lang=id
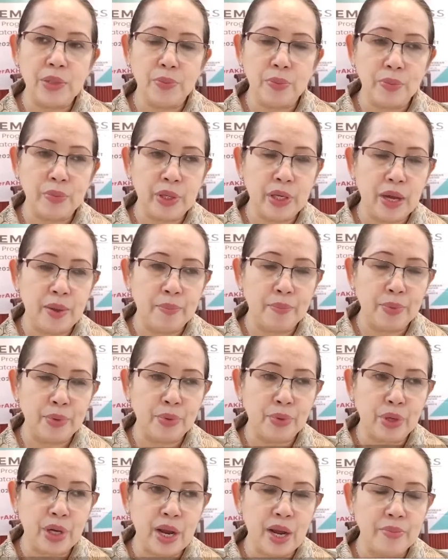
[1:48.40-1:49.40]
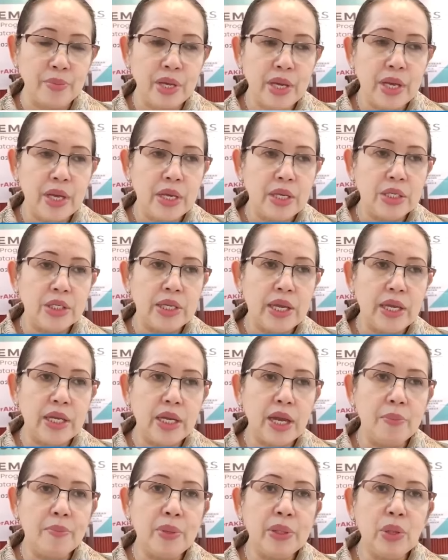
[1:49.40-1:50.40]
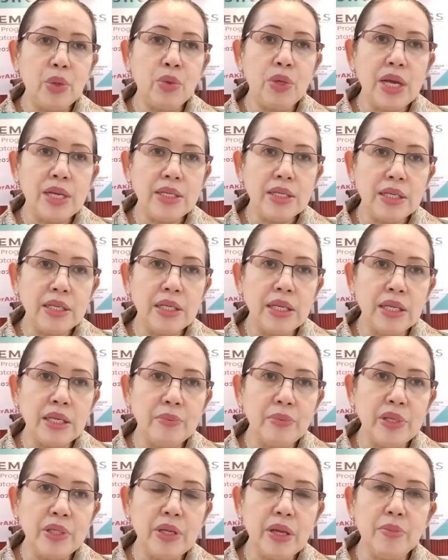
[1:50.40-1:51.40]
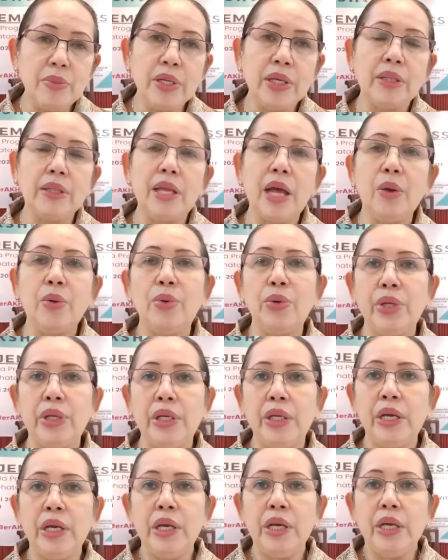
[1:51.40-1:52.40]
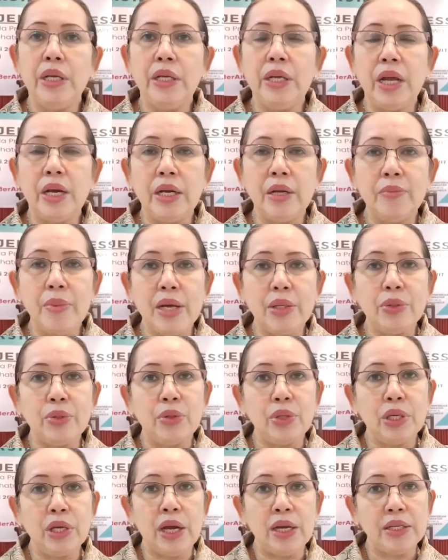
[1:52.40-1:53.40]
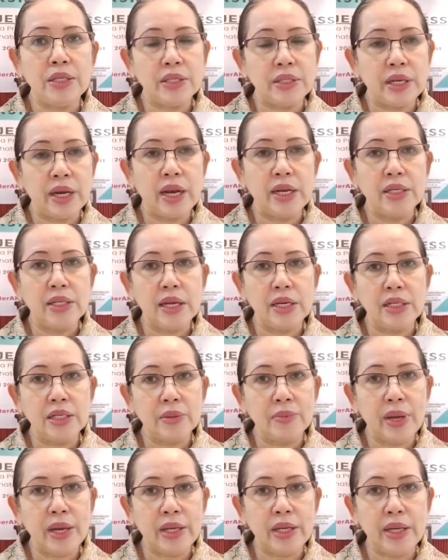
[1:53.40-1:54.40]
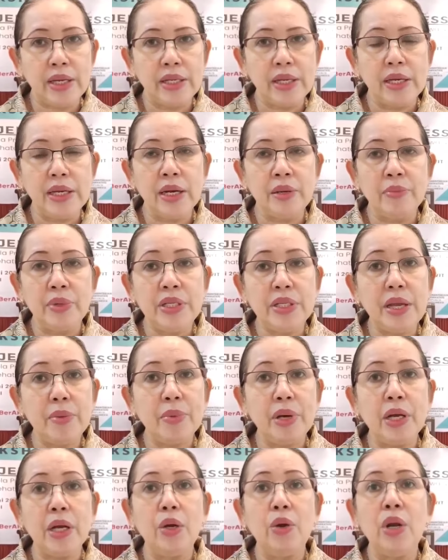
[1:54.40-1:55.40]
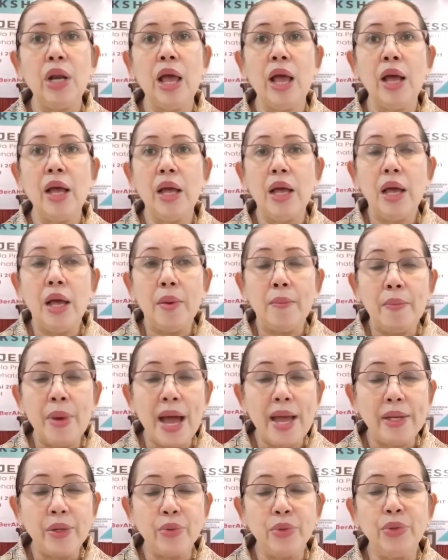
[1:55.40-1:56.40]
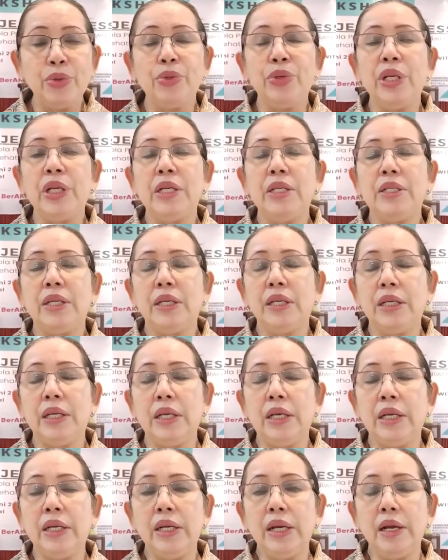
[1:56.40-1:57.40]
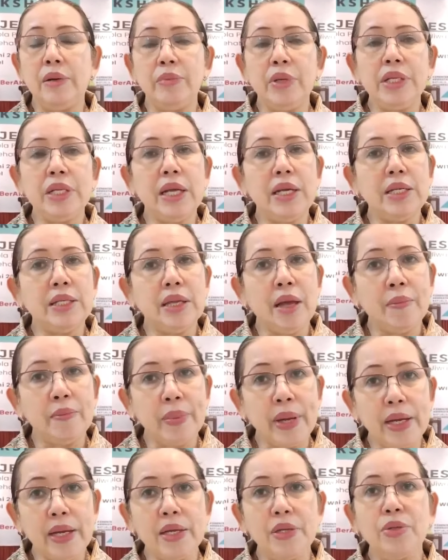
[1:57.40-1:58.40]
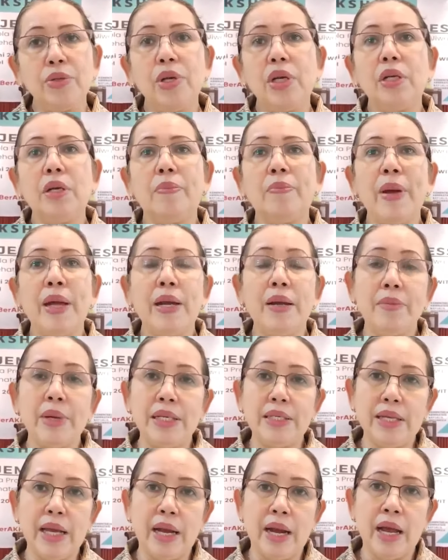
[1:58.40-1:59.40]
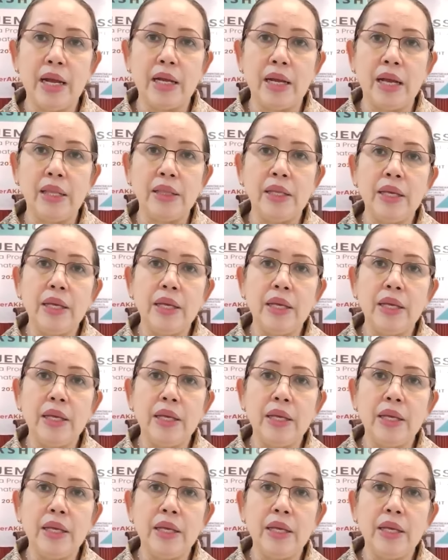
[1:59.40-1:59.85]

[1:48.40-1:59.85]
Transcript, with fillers: pemegang program sehingga petugas sendiri bisa mengetahui yang dimaksud dengan stres dan sebagainya dan bisa mengelola baik untuk diri sendiri dan bisa disampaikan juga kepada masyarakat